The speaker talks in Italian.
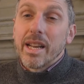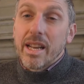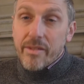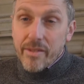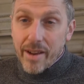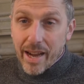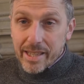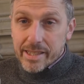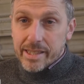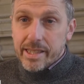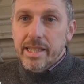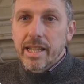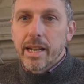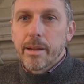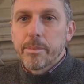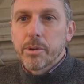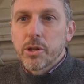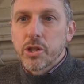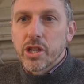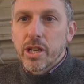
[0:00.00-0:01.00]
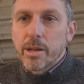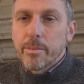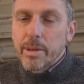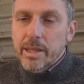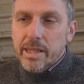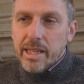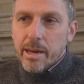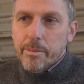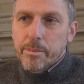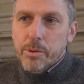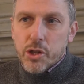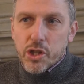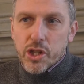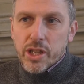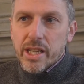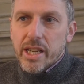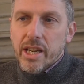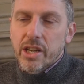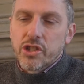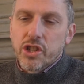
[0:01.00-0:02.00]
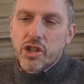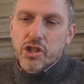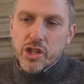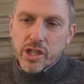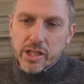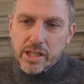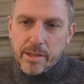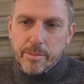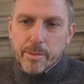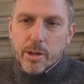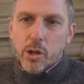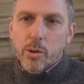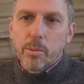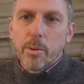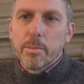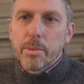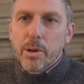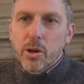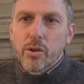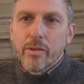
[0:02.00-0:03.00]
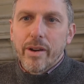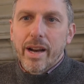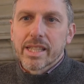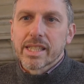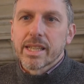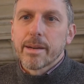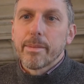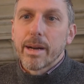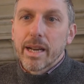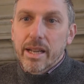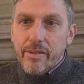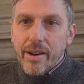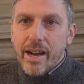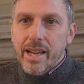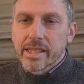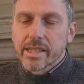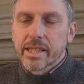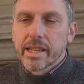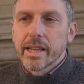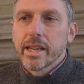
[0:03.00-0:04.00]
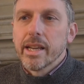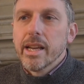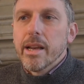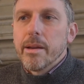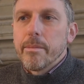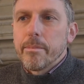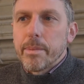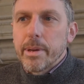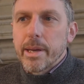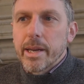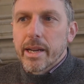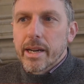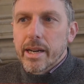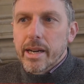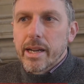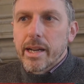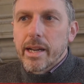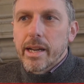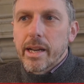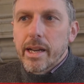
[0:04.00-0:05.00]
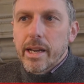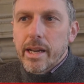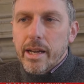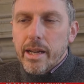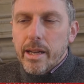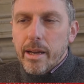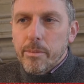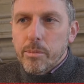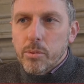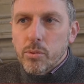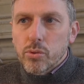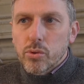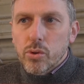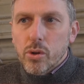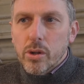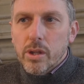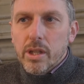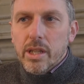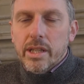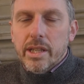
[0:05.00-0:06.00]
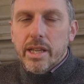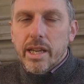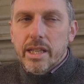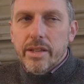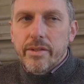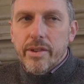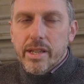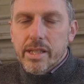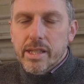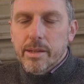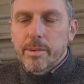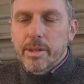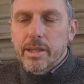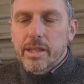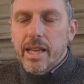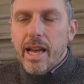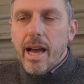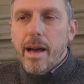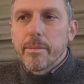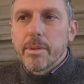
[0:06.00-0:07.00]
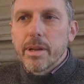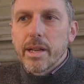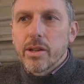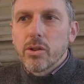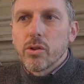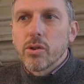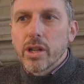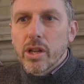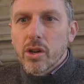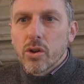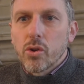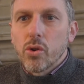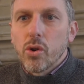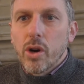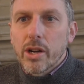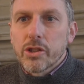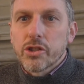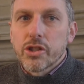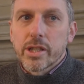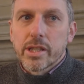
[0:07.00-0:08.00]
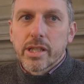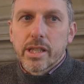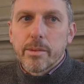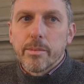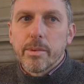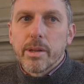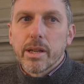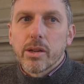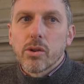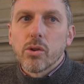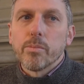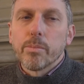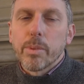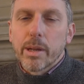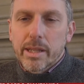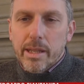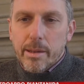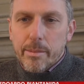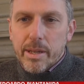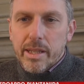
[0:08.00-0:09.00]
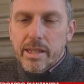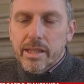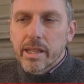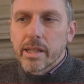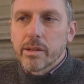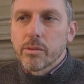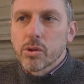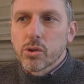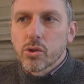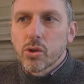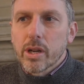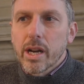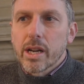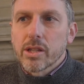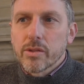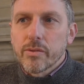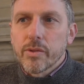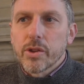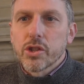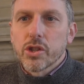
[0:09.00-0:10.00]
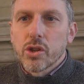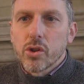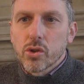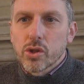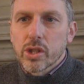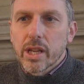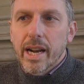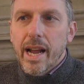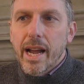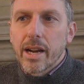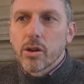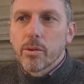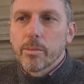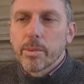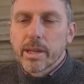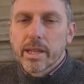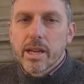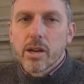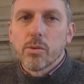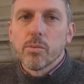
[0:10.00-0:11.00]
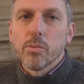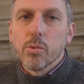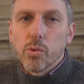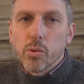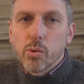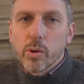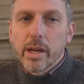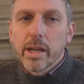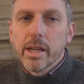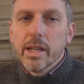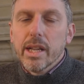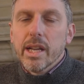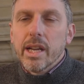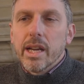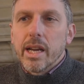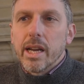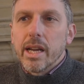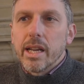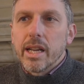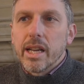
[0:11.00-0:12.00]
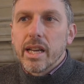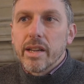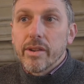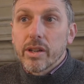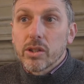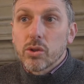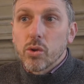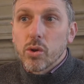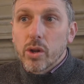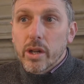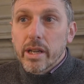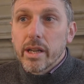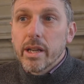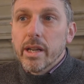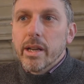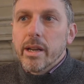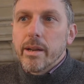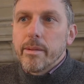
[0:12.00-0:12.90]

le vasche della piscina, mentre la piscina era già accessibile come piano vasca, ma le vasche per eh, appunto chi è diversamente abile scaricabili non erano accessibili completamente. In questo caso invece lo saranno perché comunque eh, l'elevatore